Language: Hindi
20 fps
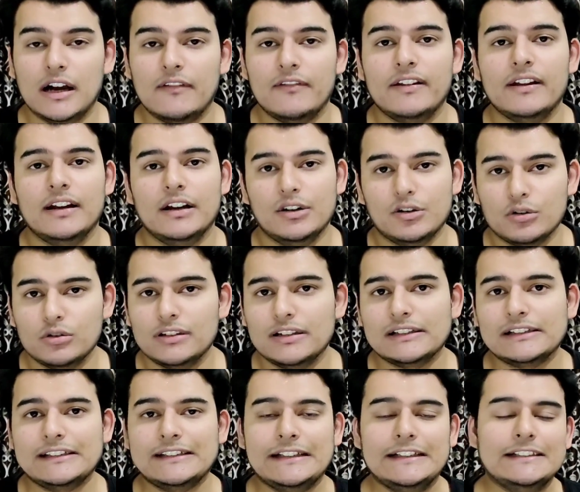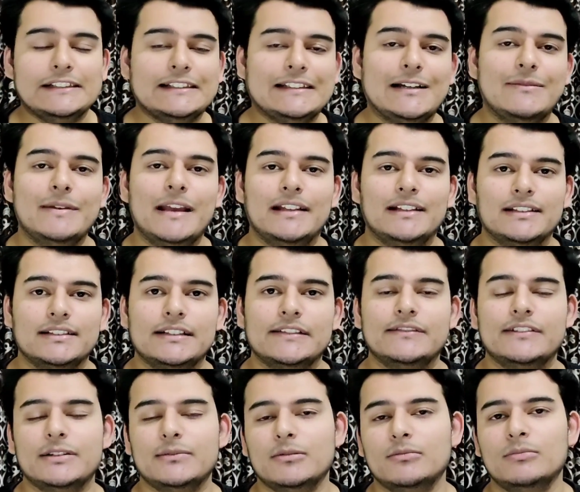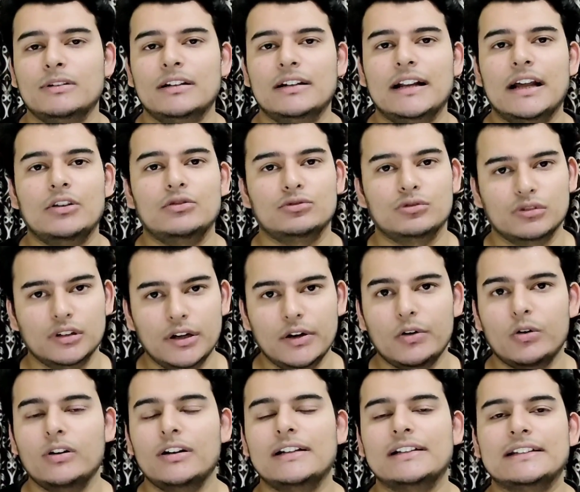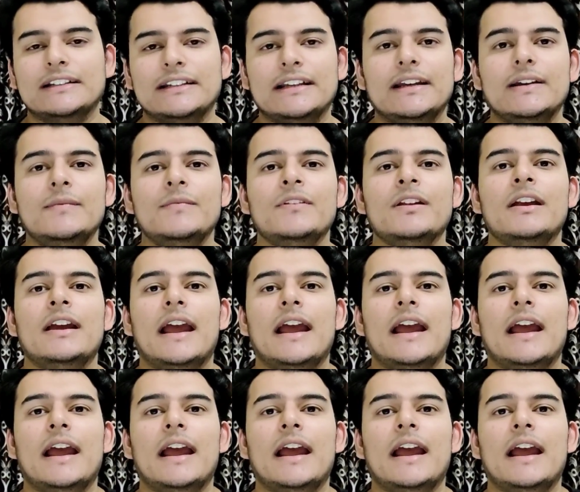काफ़ी कंट्रोल करती है जितना भी एक्सेसिव सीबम बन रहा है उसको कंट्रोल करती है